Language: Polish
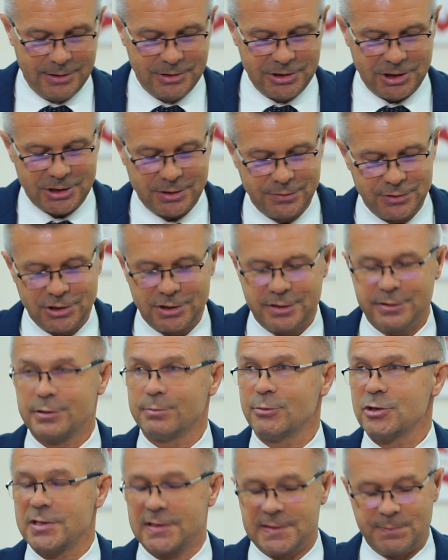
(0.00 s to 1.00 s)
Cieszę się, że
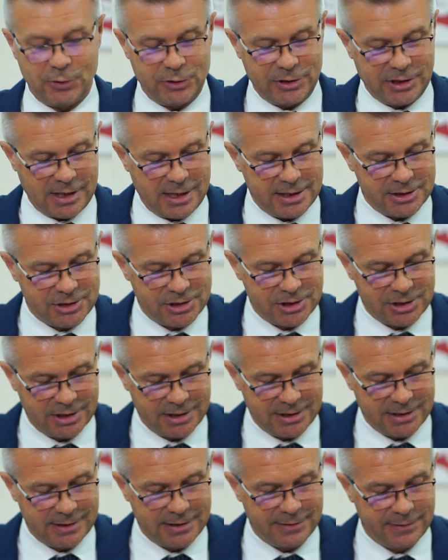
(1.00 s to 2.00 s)
możemy się spotkać e,
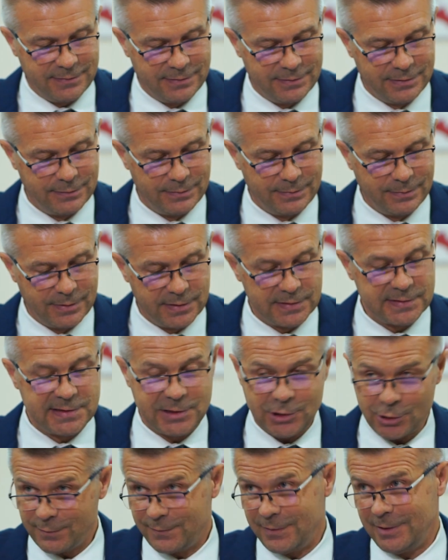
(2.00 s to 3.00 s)

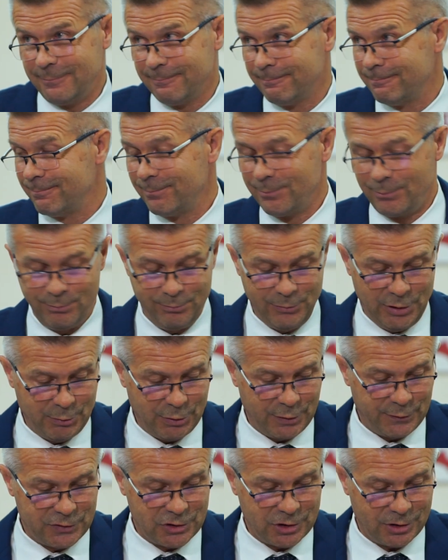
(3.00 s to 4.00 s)
zdrowi,
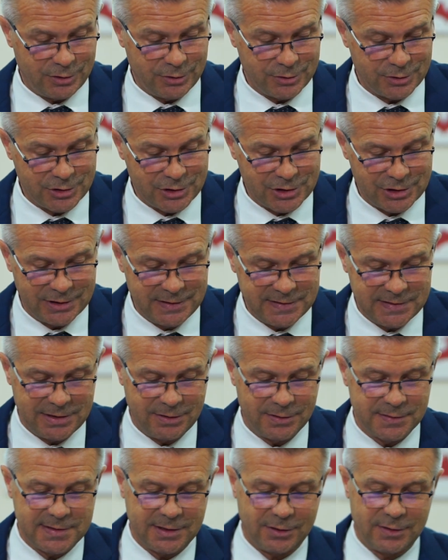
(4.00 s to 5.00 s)
mimo wciąż
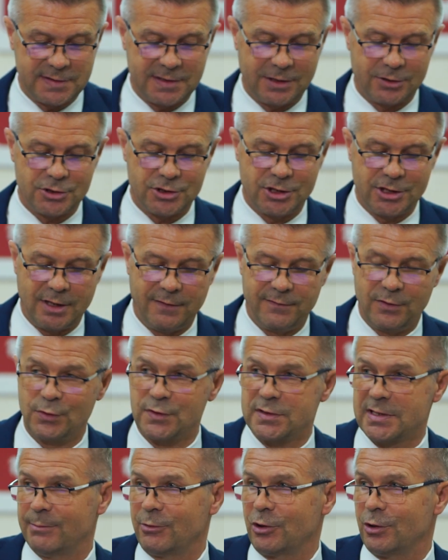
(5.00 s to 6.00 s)
istniejącego zagrożenia
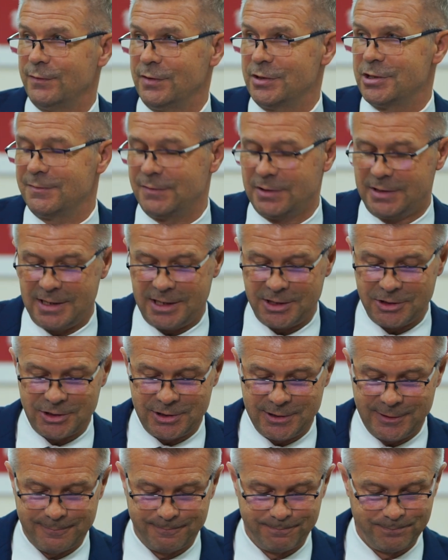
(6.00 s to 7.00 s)
wirusem
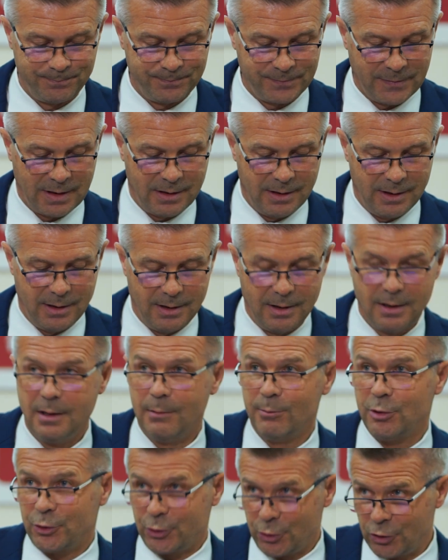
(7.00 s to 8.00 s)
COVID-19.
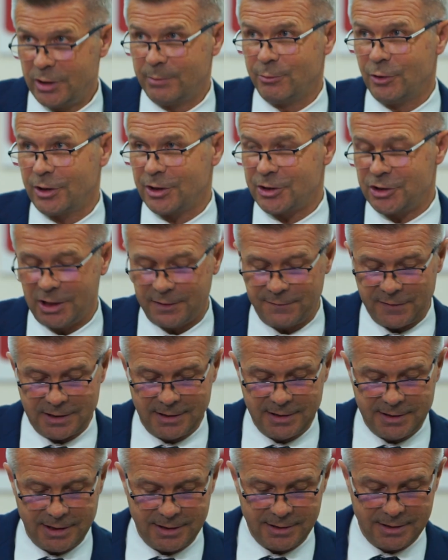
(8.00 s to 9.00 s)
Po trudnym okresie
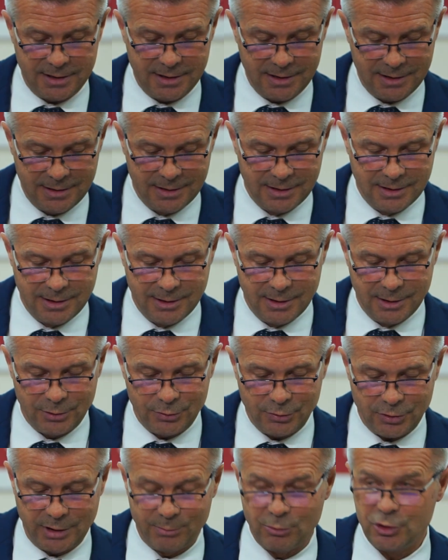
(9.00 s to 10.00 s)
kwarantanny,
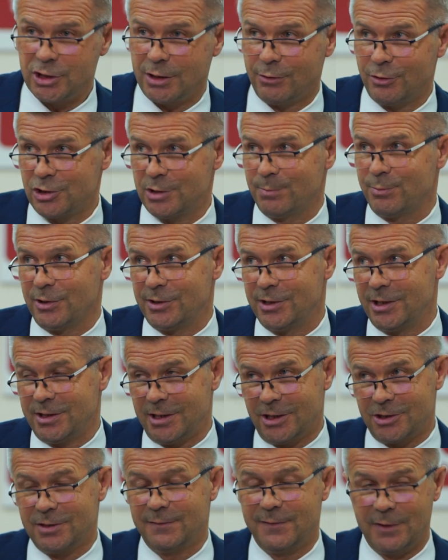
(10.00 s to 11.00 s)
której musiało się poddać
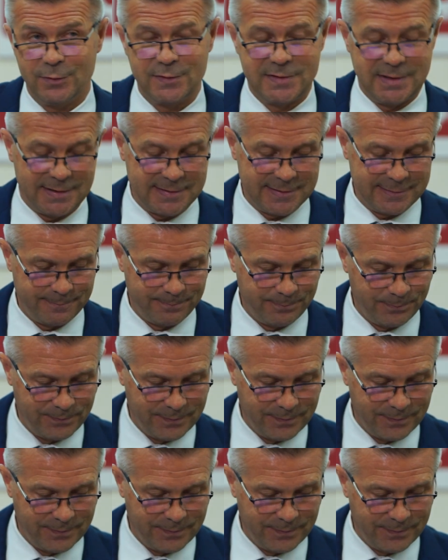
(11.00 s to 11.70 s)
także wielu z nas.